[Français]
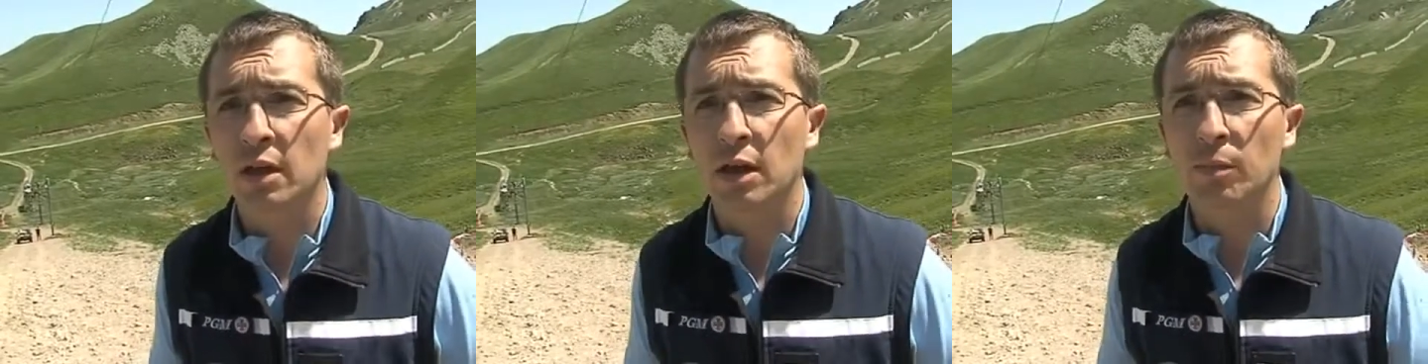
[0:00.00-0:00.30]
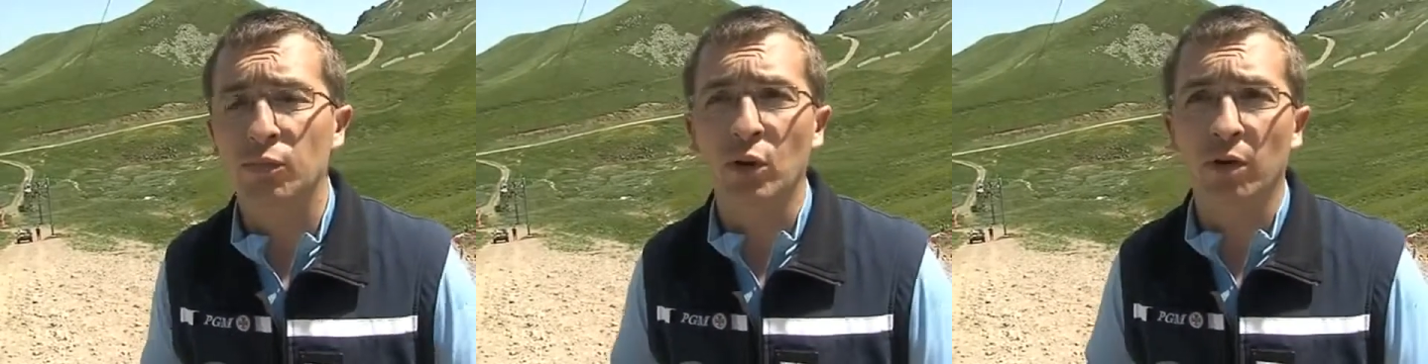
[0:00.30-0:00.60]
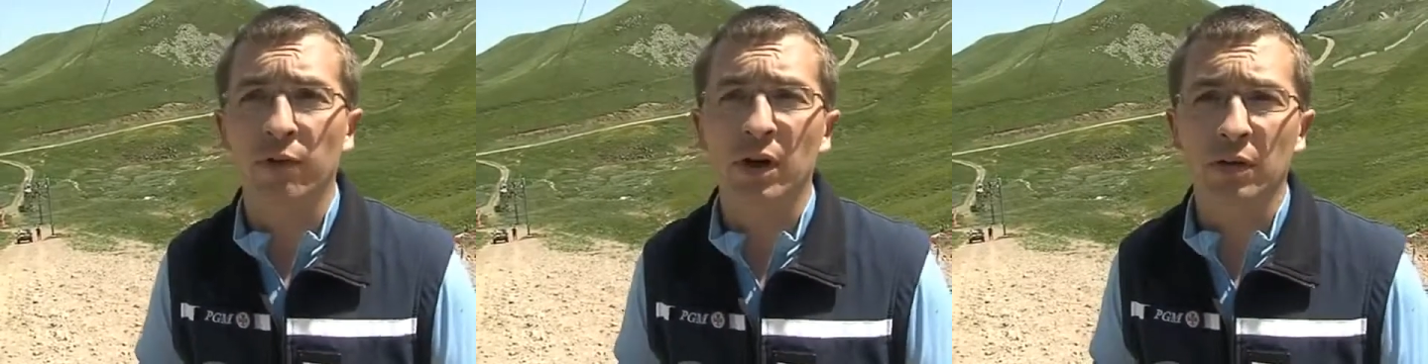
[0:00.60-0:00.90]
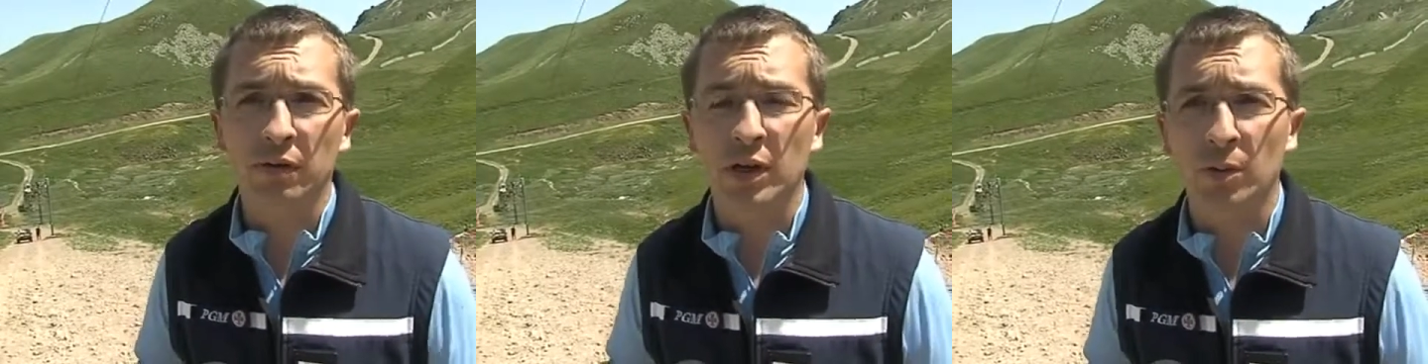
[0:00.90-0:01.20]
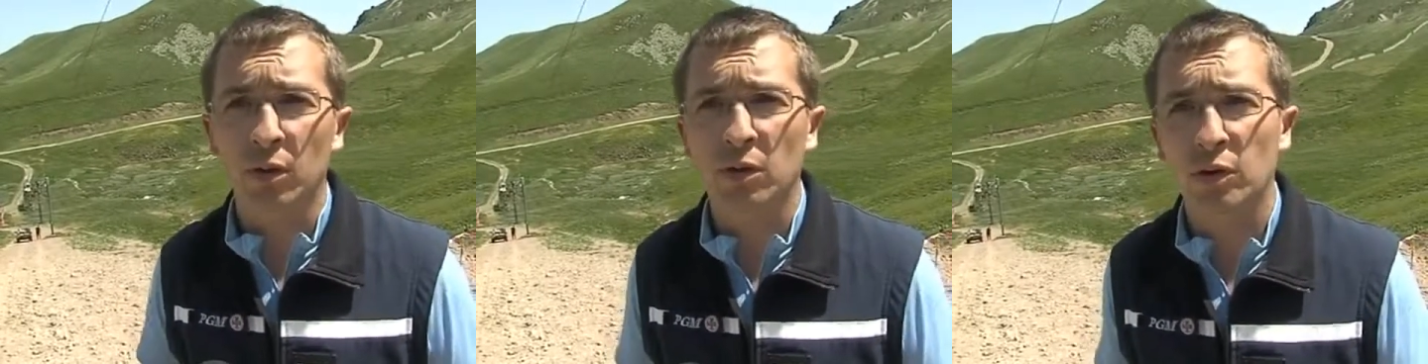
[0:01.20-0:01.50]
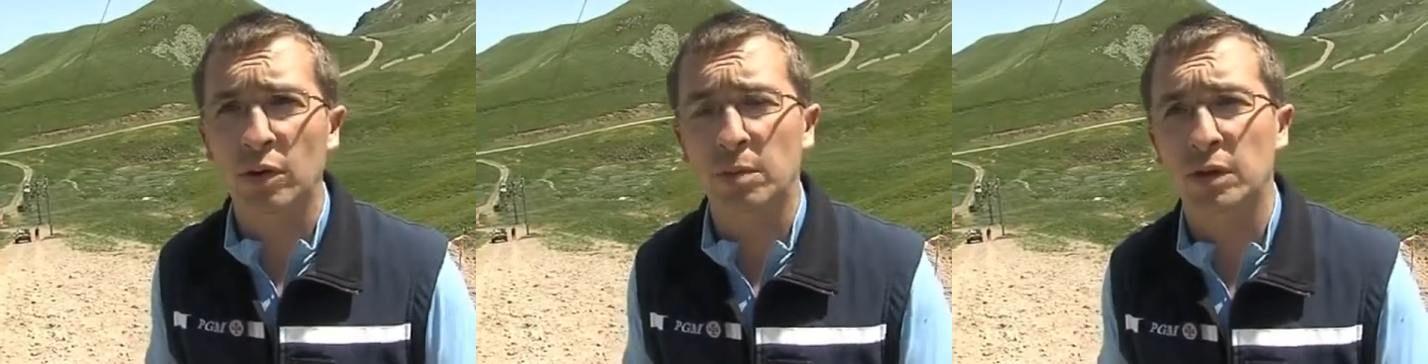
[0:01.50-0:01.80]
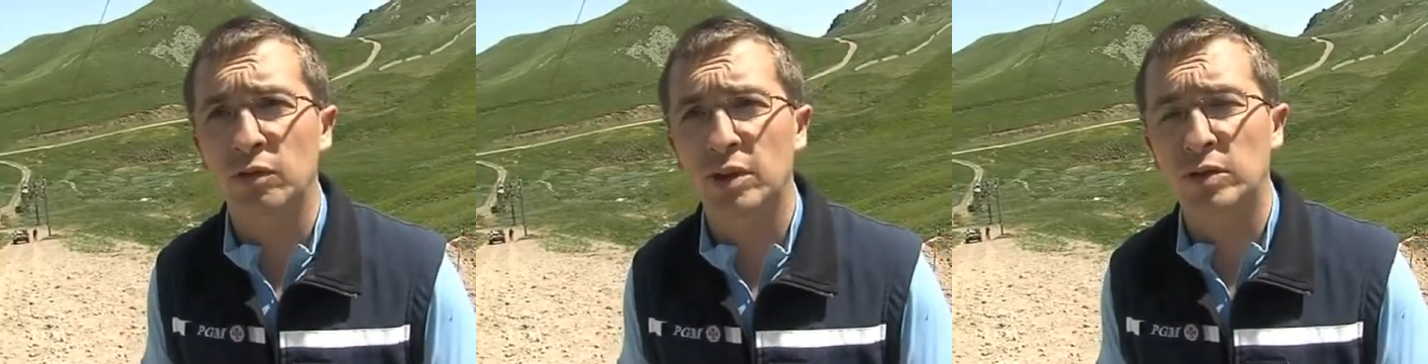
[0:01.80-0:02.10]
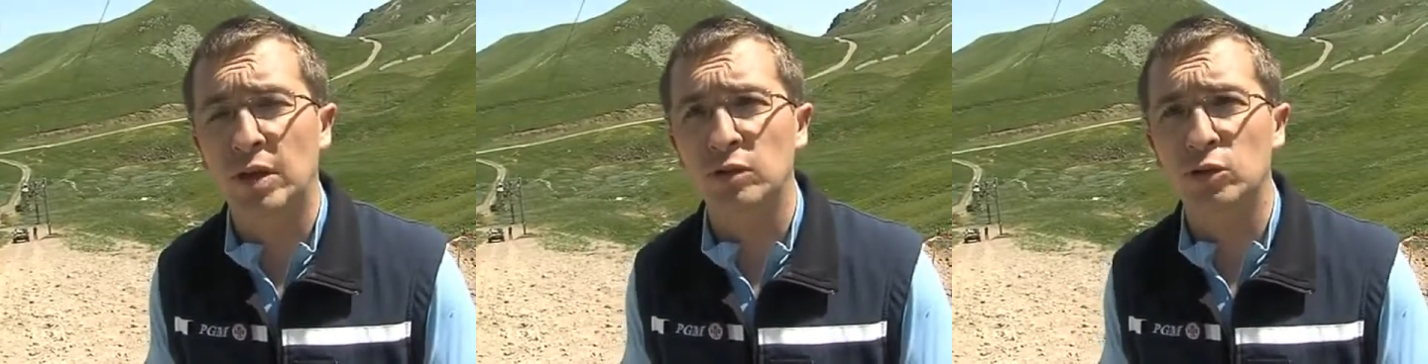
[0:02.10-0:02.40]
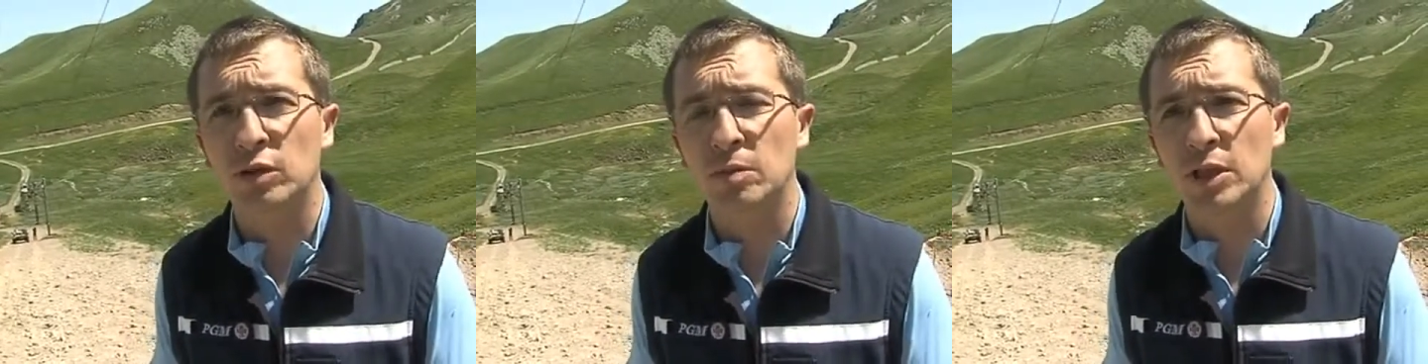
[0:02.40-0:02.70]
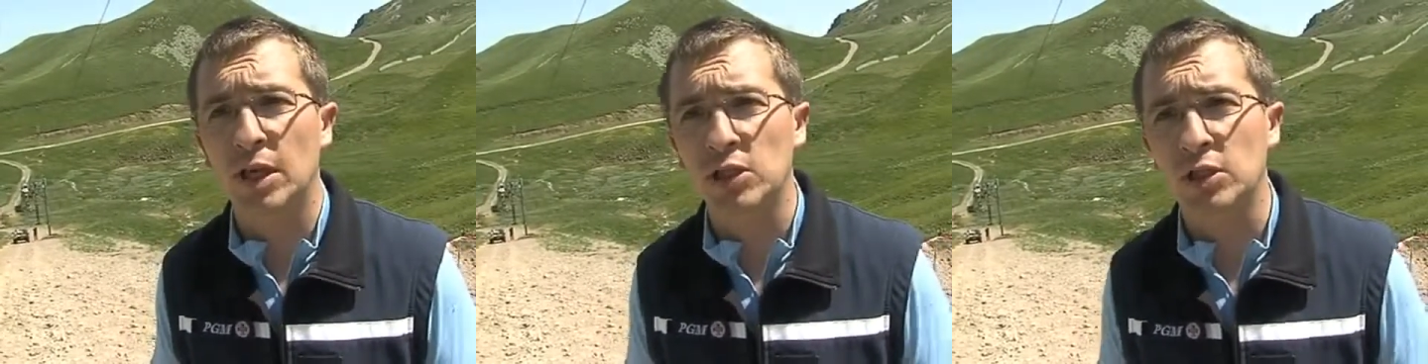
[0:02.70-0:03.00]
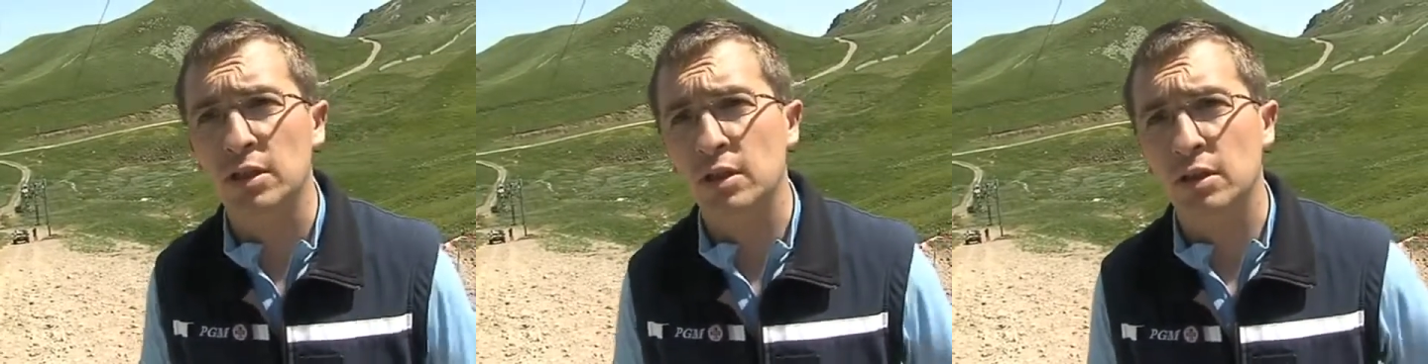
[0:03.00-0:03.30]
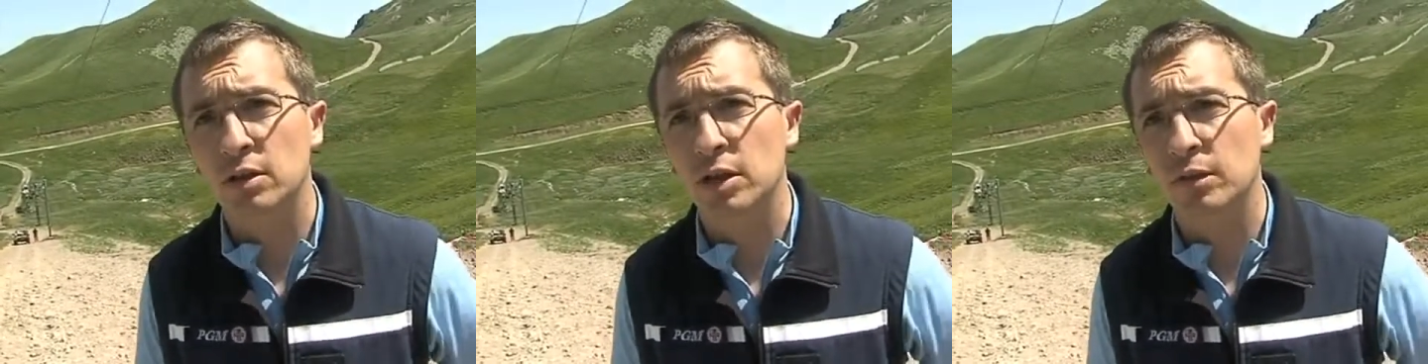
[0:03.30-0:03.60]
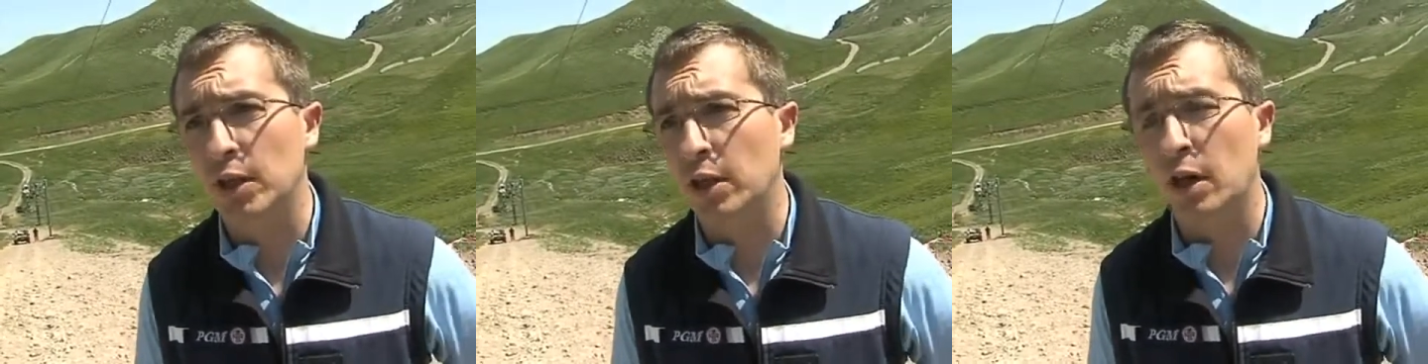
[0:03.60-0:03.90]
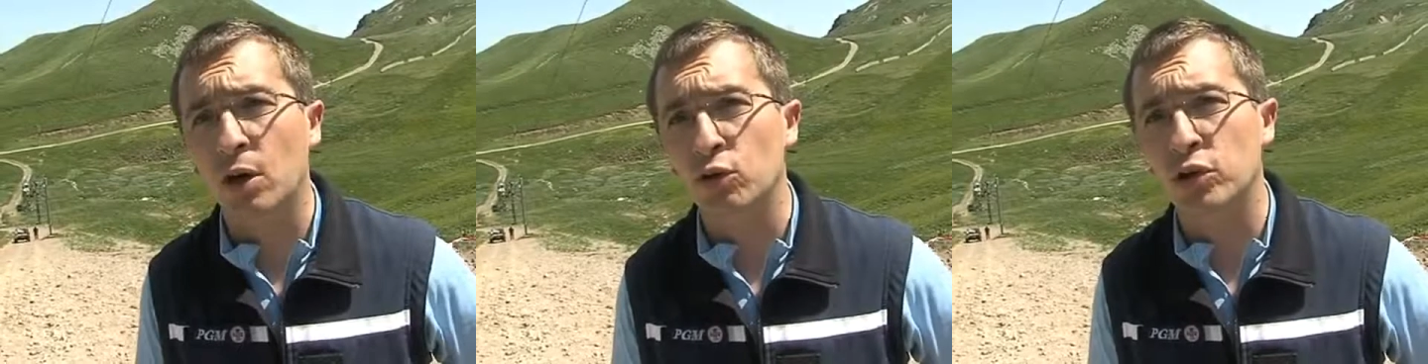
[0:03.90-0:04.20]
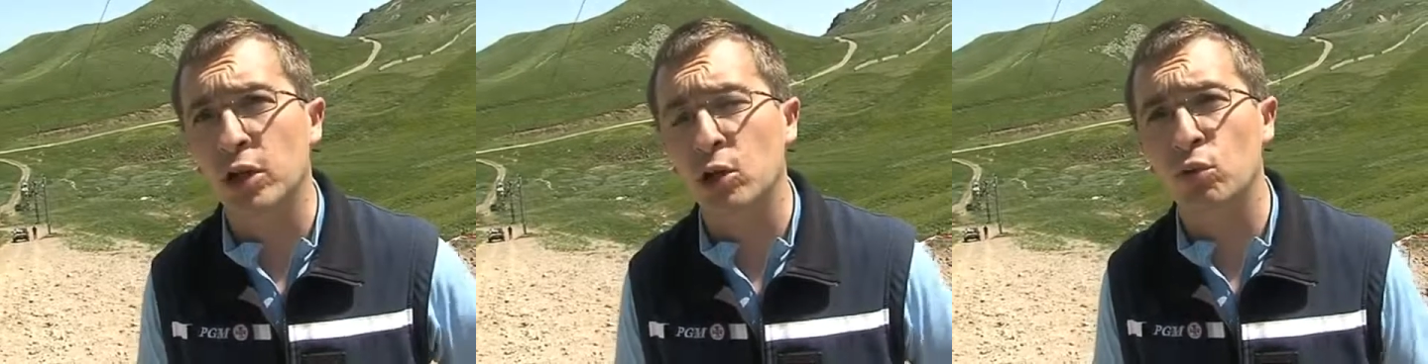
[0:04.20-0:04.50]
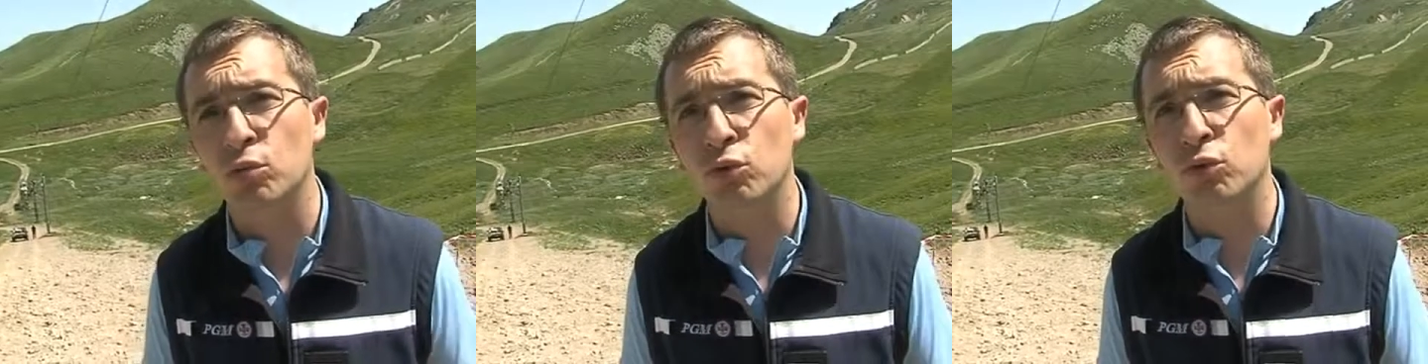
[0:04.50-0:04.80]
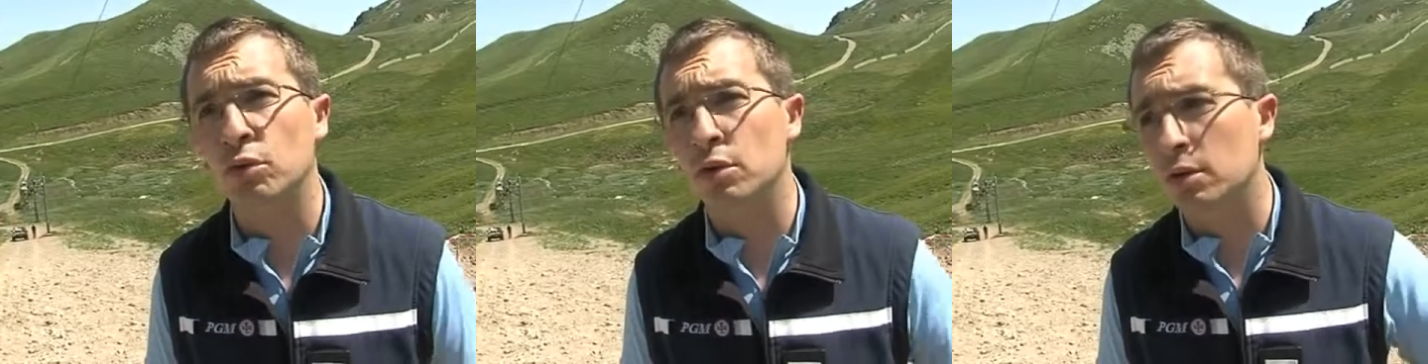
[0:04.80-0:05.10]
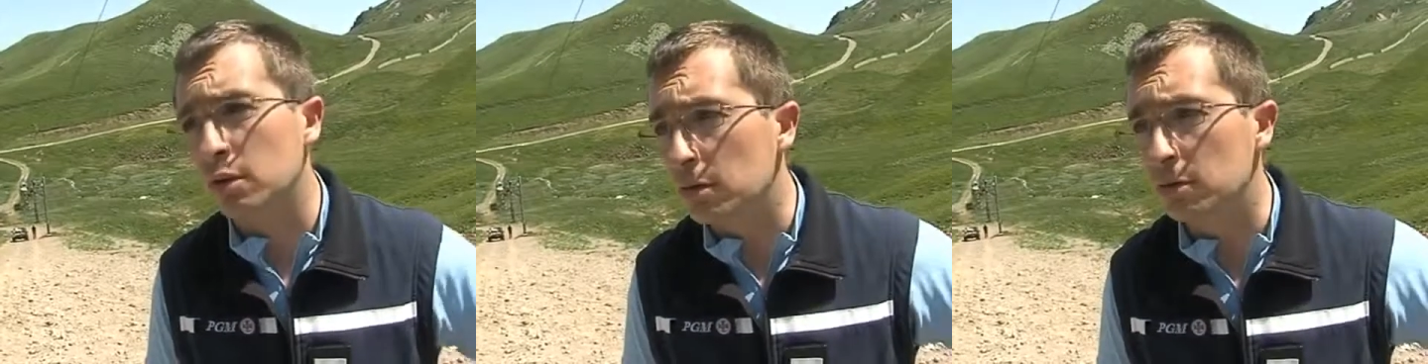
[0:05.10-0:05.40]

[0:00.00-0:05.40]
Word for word: Et puis enfin, évidemment, on a prévenu un service de déminage qui viendra retirer l'obus euh,